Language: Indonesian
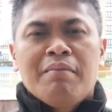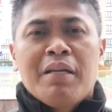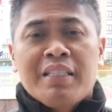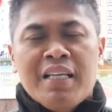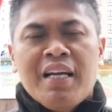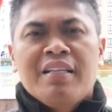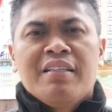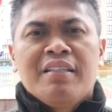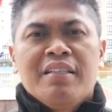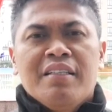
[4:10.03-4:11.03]
merasakan
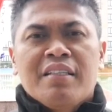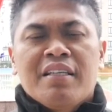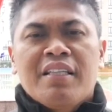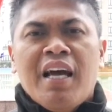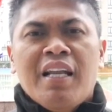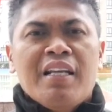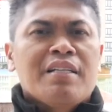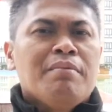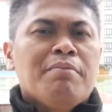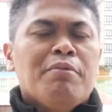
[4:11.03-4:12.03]
ketahanan
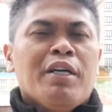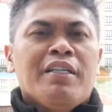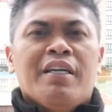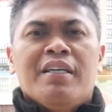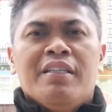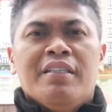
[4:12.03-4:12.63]
kemampuannya